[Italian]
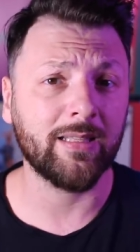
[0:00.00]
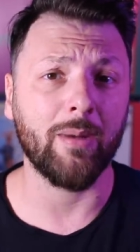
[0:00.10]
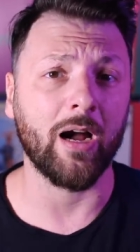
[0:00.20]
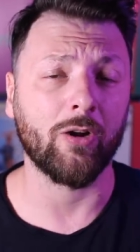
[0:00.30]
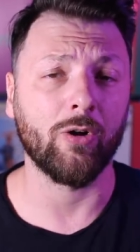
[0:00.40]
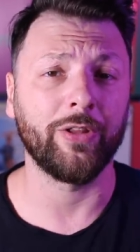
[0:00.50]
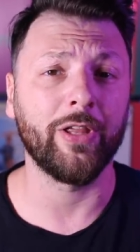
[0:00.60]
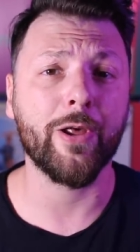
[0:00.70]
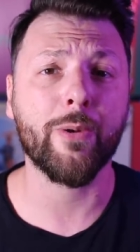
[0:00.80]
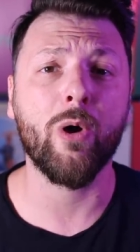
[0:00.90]
tabacco e
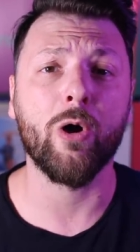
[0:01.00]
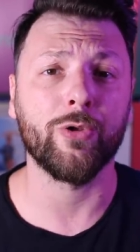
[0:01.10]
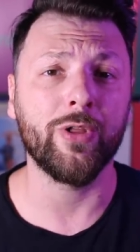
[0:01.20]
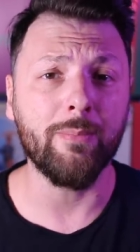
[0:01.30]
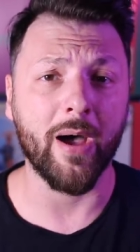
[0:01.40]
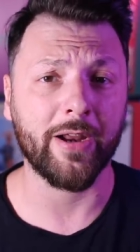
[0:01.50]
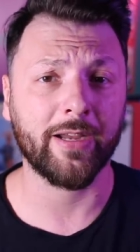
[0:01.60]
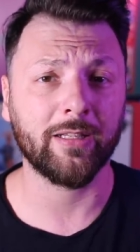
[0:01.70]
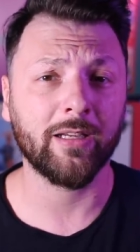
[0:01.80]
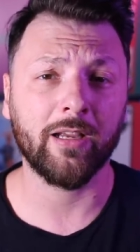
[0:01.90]
del ruolo del
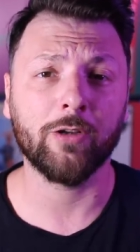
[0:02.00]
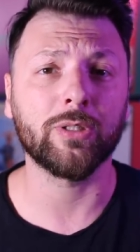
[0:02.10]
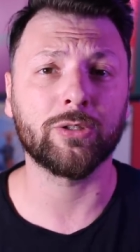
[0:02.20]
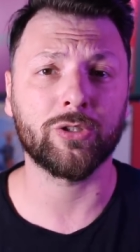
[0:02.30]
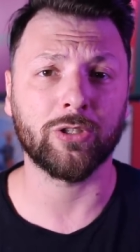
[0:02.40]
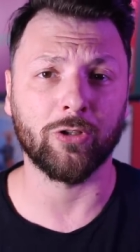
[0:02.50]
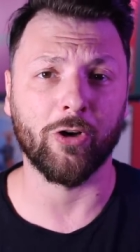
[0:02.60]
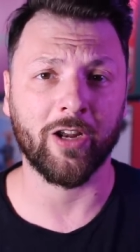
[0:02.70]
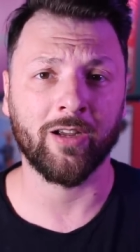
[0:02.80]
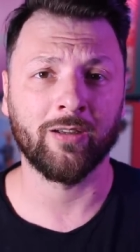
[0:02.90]
marketing in questo
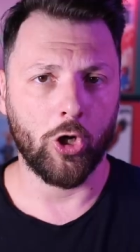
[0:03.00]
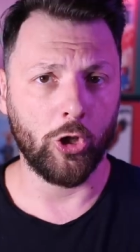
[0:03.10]
settore.